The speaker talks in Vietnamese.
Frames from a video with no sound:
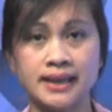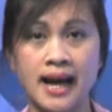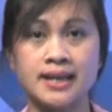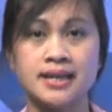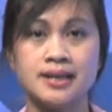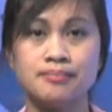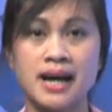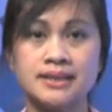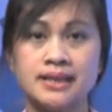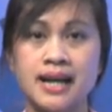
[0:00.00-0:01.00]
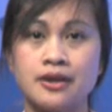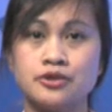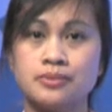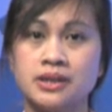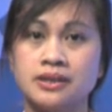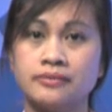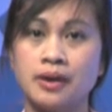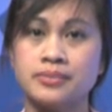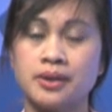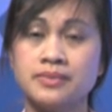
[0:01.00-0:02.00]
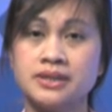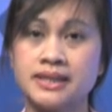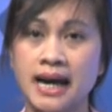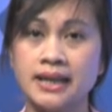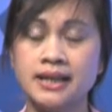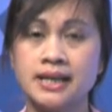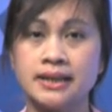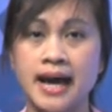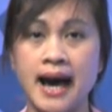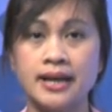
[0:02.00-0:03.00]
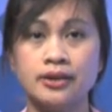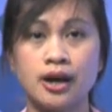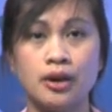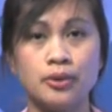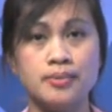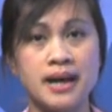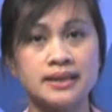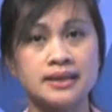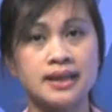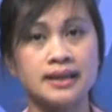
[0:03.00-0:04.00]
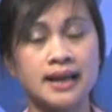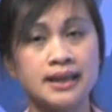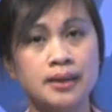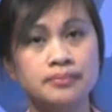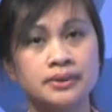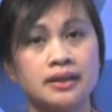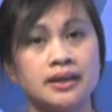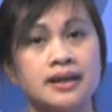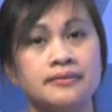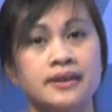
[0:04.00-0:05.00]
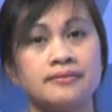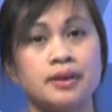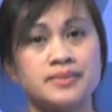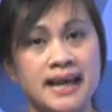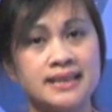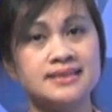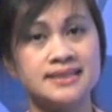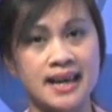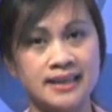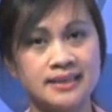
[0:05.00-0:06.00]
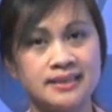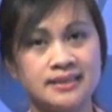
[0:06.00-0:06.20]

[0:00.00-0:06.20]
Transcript: tại, Ban Chỉ đạo Trung ương phòng chống chữa cháy đã yêu cầu Ủy ban Nhân dân các cấp thực hiện việc phòng cháy chữa cháy.